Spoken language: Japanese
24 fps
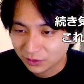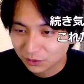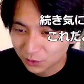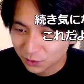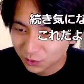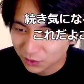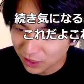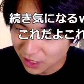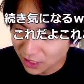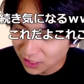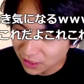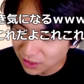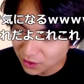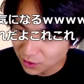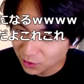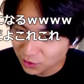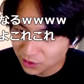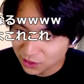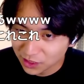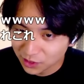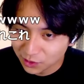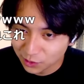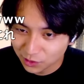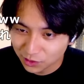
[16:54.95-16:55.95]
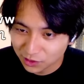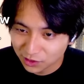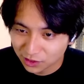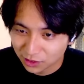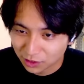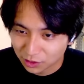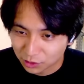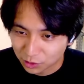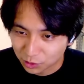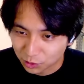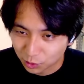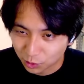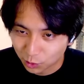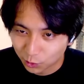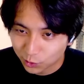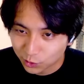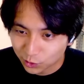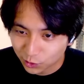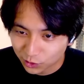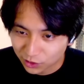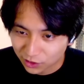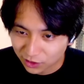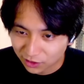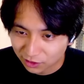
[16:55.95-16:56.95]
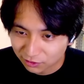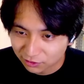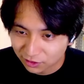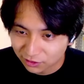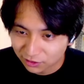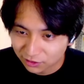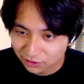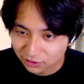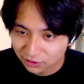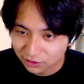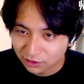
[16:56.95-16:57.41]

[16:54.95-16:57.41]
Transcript: ちょ最近ちょっと成長しつつあるから、ちょっと面白さがなくなっ